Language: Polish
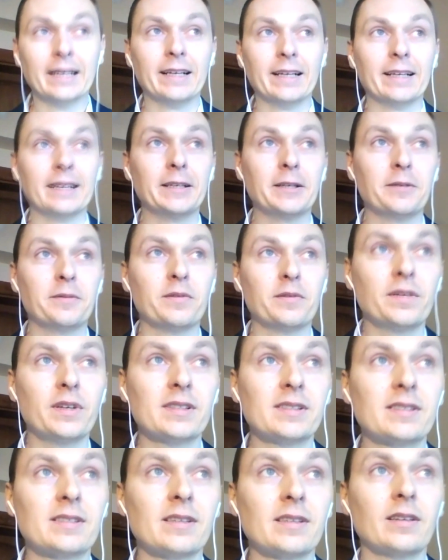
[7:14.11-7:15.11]
E,
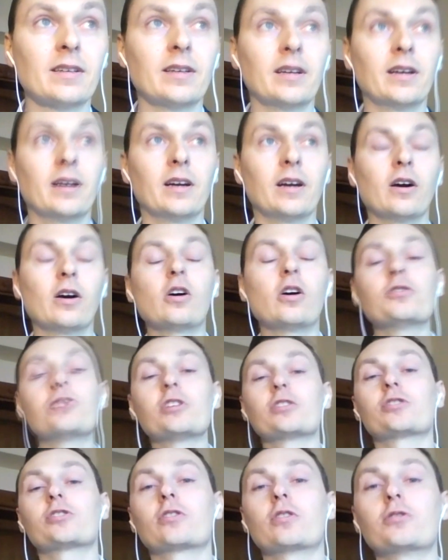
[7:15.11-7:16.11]
więc
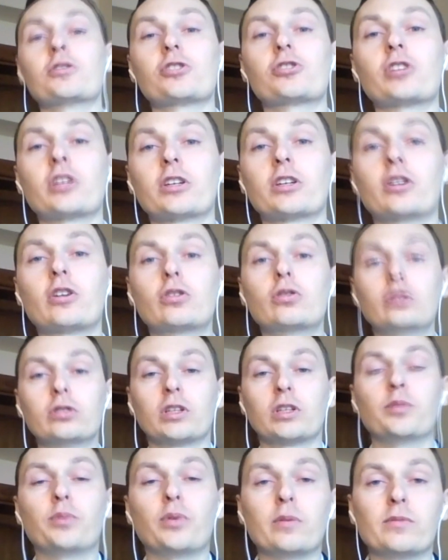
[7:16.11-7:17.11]
chociaż, chociaż taki
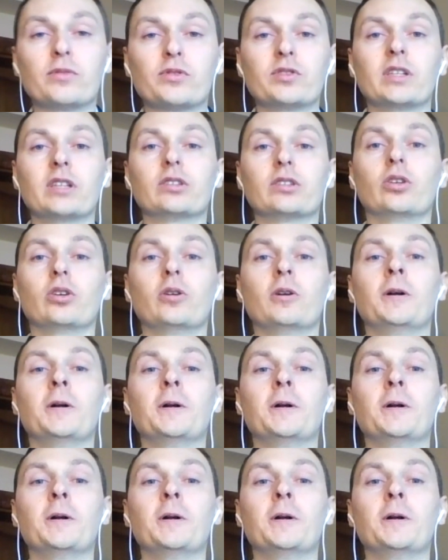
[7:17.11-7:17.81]
krótki pomysł na to,